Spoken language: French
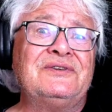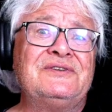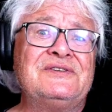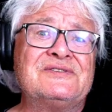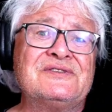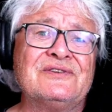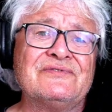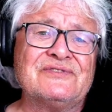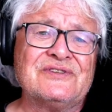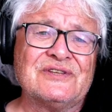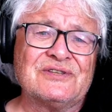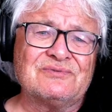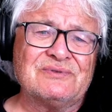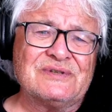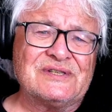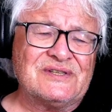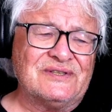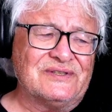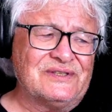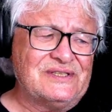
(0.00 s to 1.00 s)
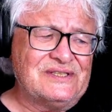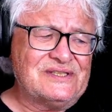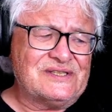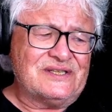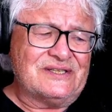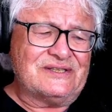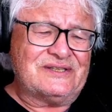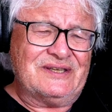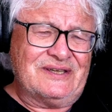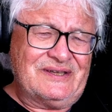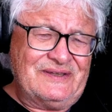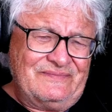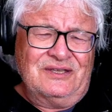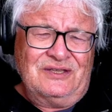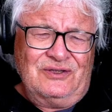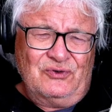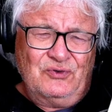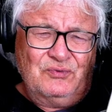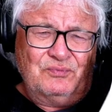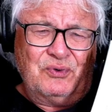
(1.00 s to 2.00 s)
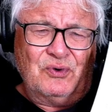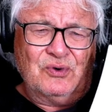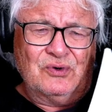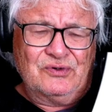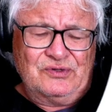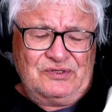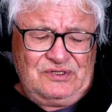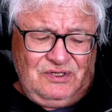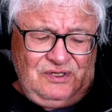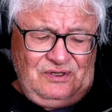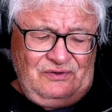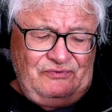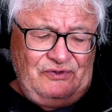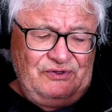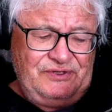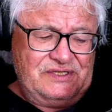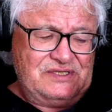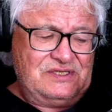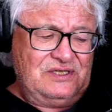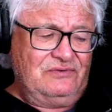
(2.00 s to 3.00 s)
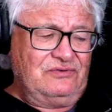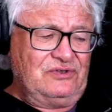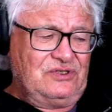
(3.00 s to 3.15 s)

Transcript: 1977, qui est une prose fantastique.